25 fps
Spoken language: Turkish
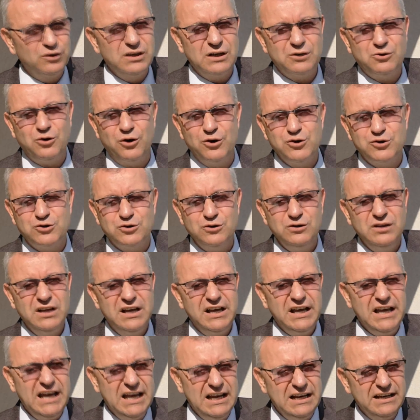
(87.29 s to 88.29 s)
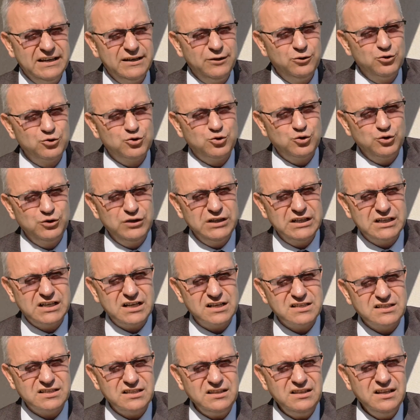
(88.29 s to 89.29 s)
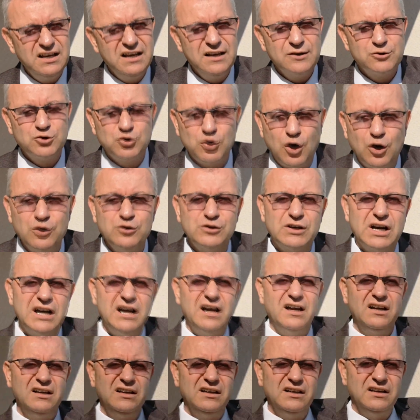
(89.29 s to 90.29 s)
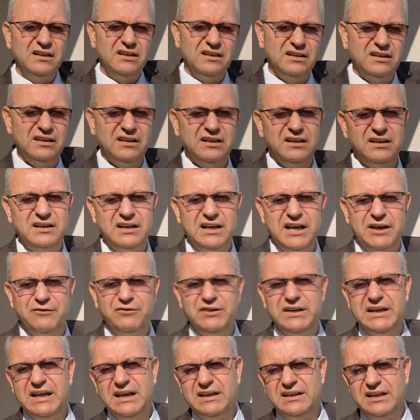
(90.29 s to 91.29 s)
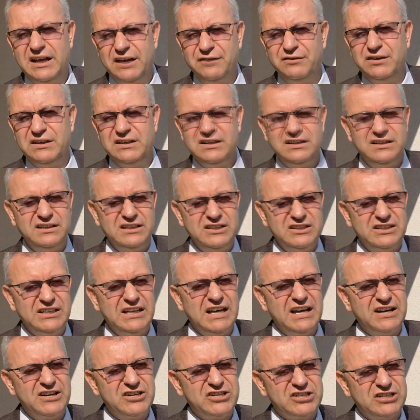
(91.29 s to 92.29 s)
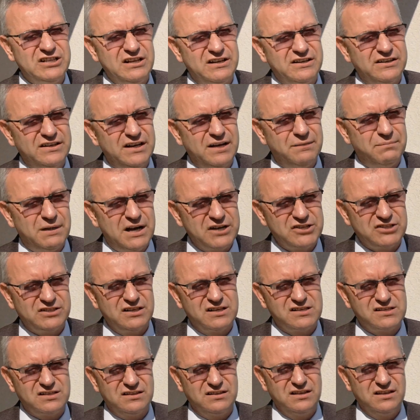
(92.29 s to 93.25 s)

Balkona koysun, elini yüzünü yıkasın. Sonra e, evine, evinin diğer işlerine